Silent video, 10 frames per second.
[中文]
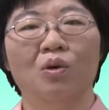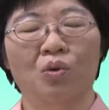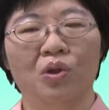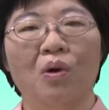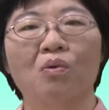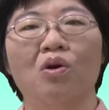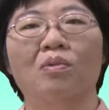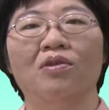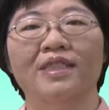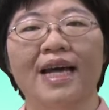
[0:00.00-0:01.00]
或通货
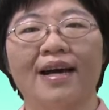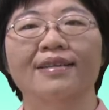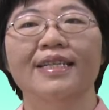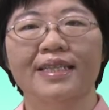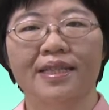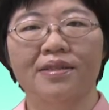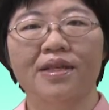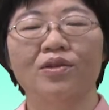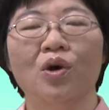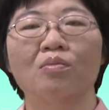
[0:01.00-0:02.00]
膨胀，简
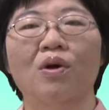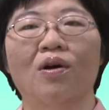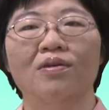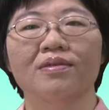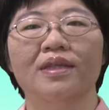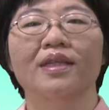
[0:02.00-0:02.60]
称通膨。